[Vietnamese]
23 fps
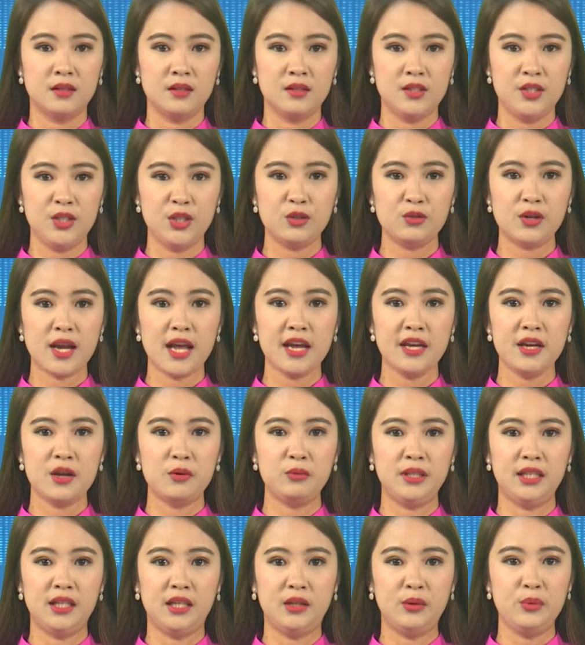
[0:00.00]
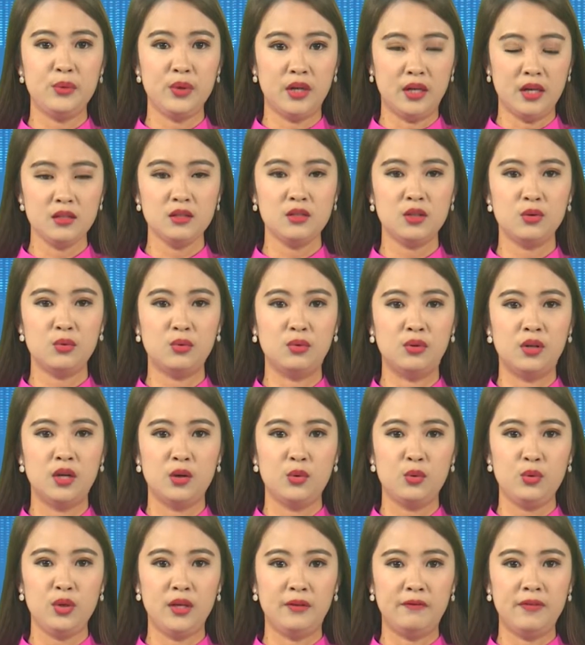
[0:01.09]
Chiều nay, đồng chí Nguyễn Đức Dũng,
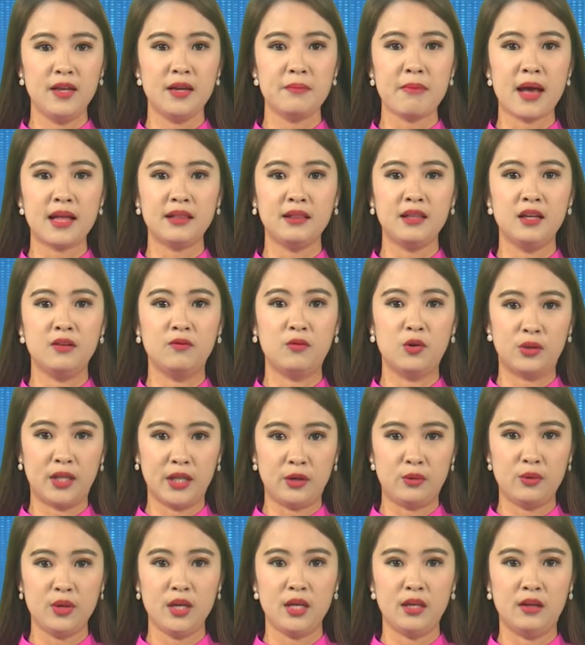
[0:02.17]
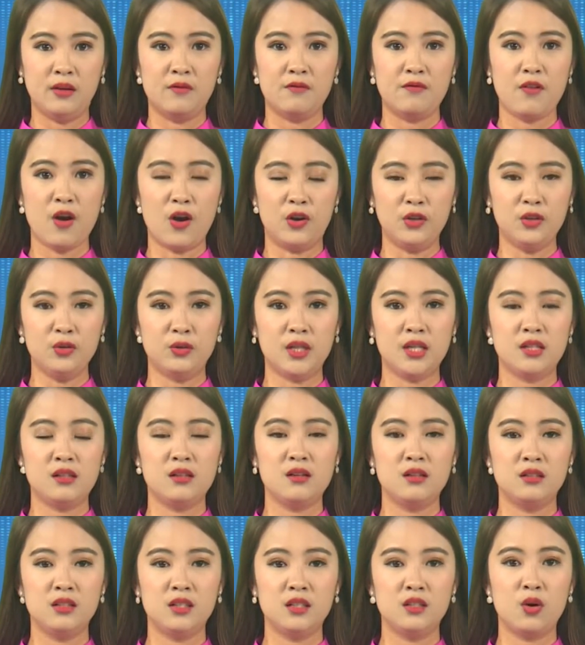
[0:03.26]
Ủy viên Ban Thường vụ tỉnh ủy, Phó Chủ tịch Thường
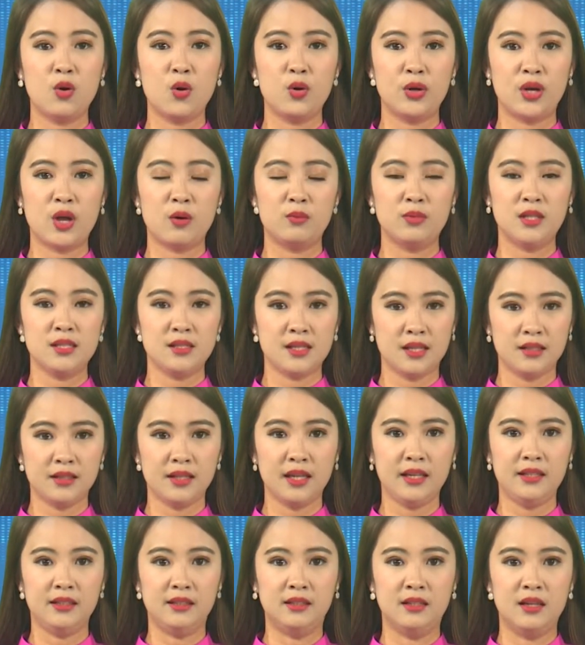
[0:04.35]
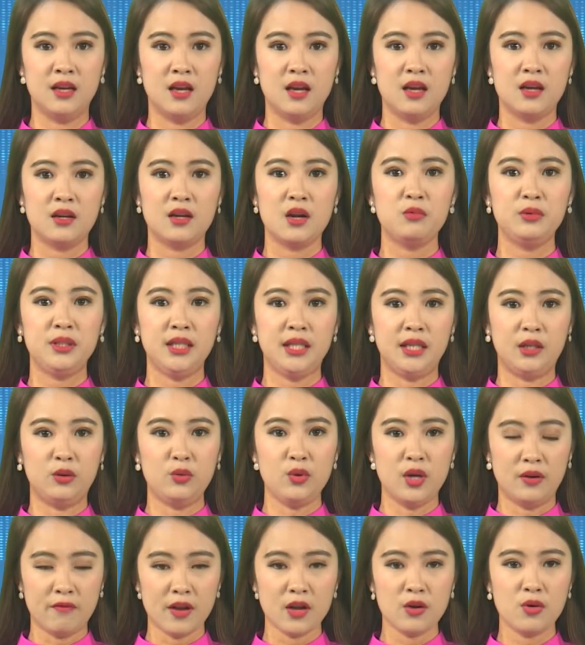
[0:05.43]
trực Hội đồng Nhân dân tỉnh, đồng chí Nguyễn
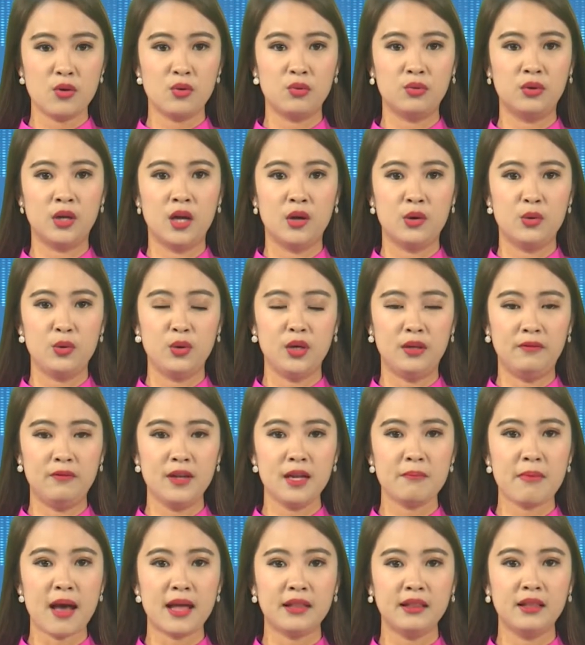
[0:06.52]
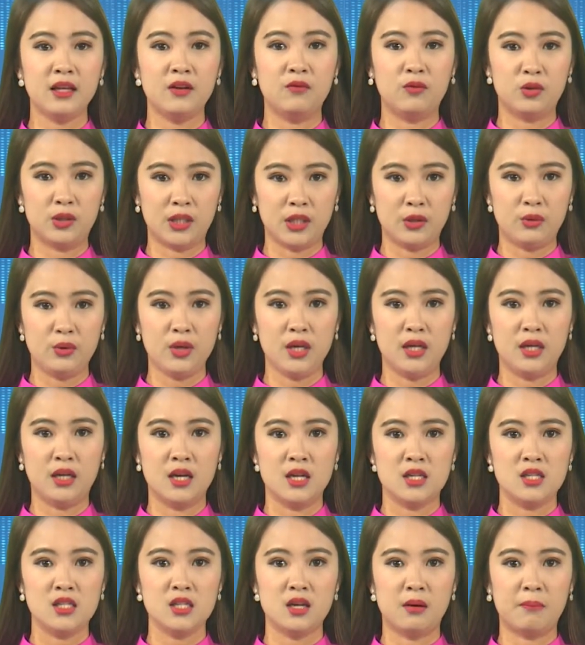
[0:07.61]
Văn Hùng, Ủy viên Ban Thường vụ tỉnh ủy,
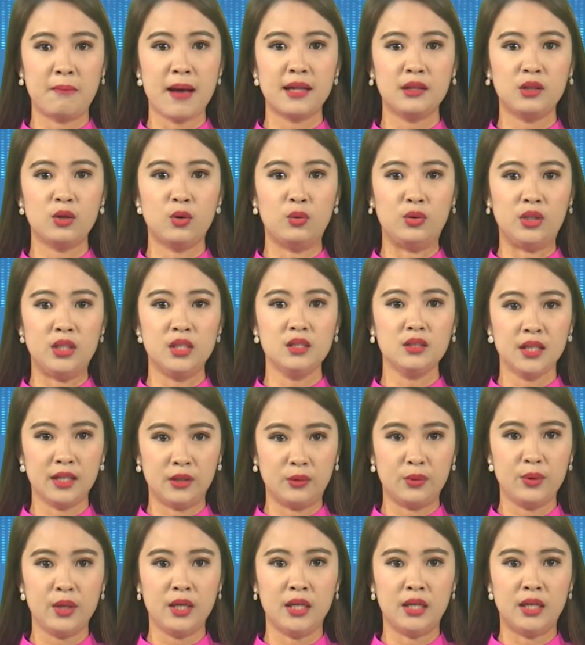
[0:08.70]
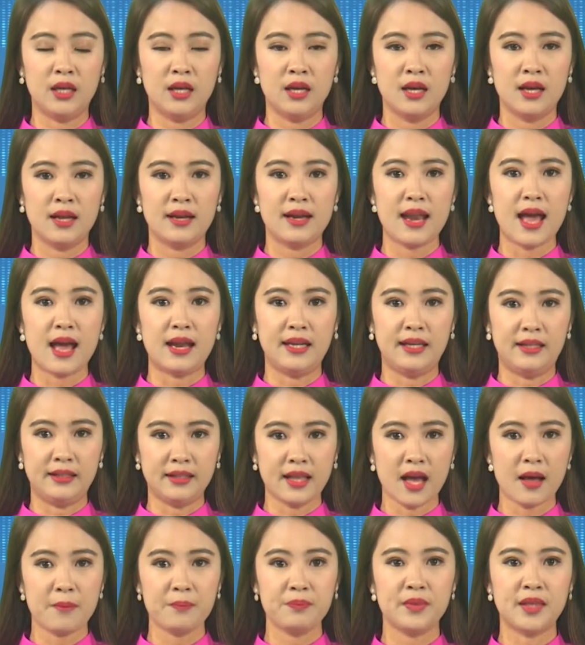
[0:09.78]
trưởng Ban Tổ chức tỉnh ủy, đã đến
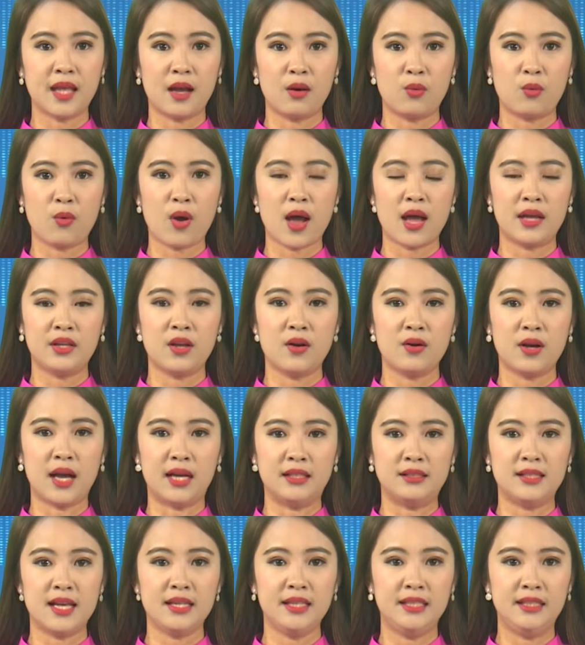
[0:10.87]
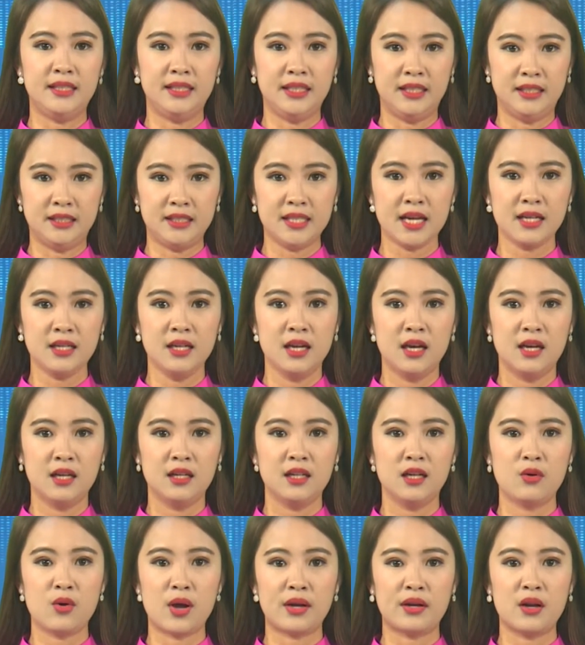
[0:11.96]
thăm tặng quà cho các gia đình chính sách người
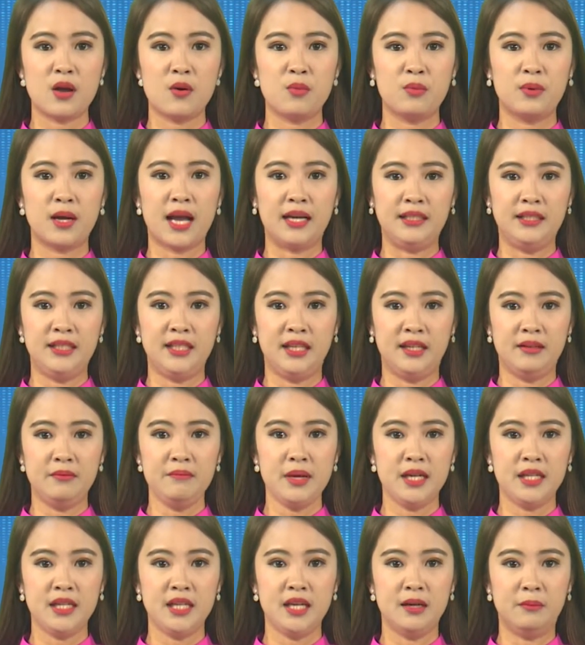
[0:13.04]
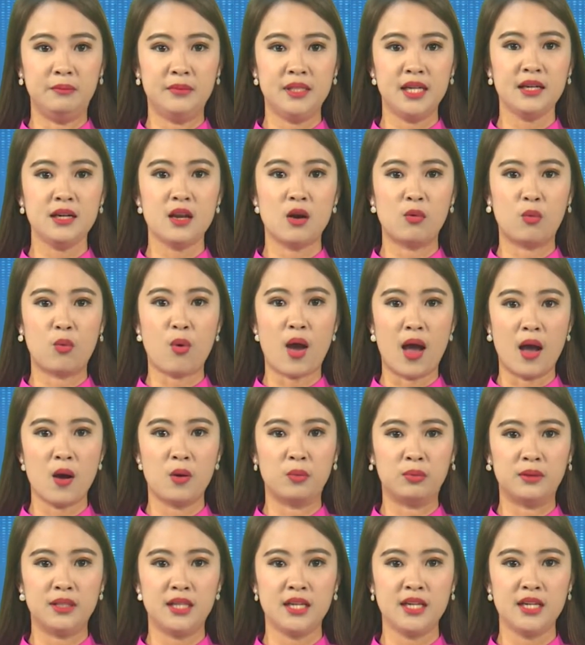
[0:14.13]
hoạt động kháng chiến bị nhiễm chất độc hóa học
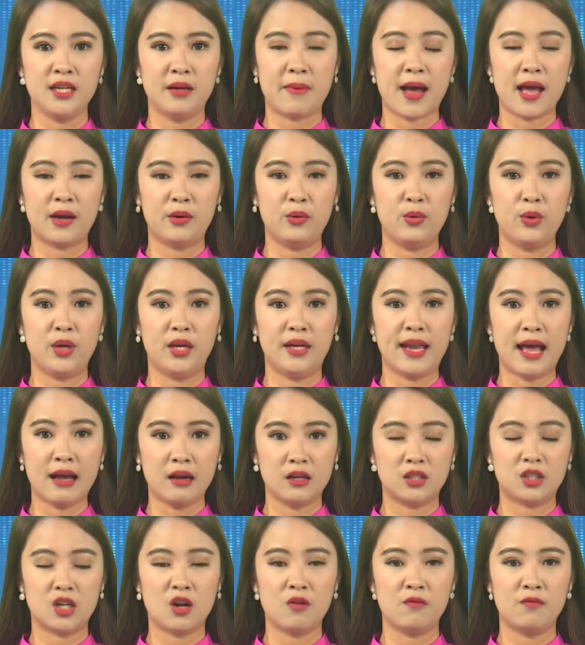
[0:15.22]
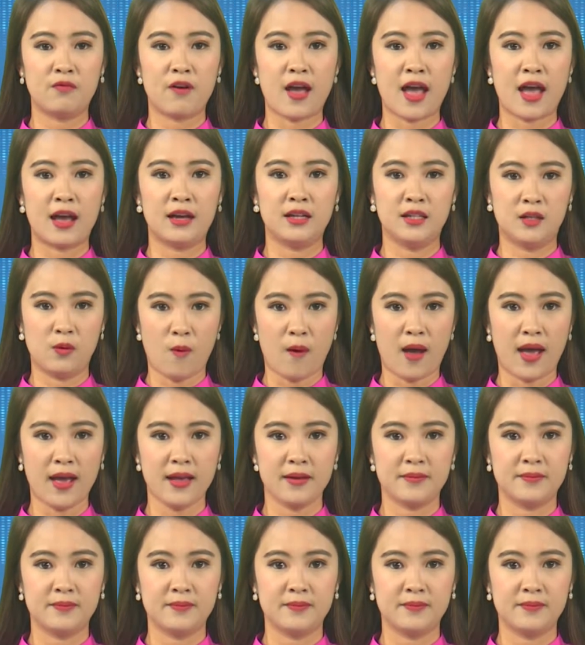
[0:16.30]
trên địa bàn huyện Đắk Rông và Hương Hóa.